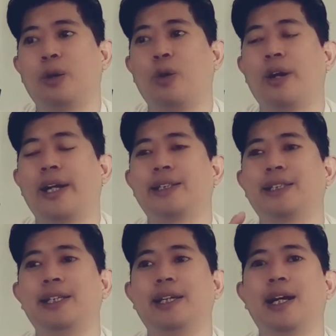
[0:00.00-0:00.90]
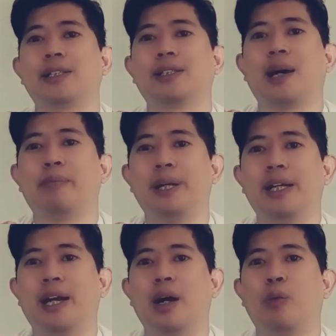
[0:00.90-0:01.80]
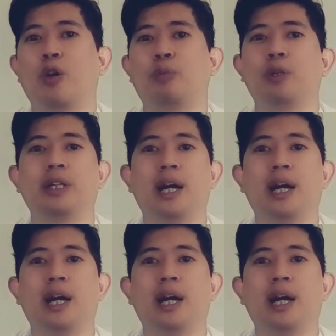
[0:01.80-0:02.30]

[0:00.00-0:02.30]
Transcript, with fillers: koneksi yang stabil ya walaupun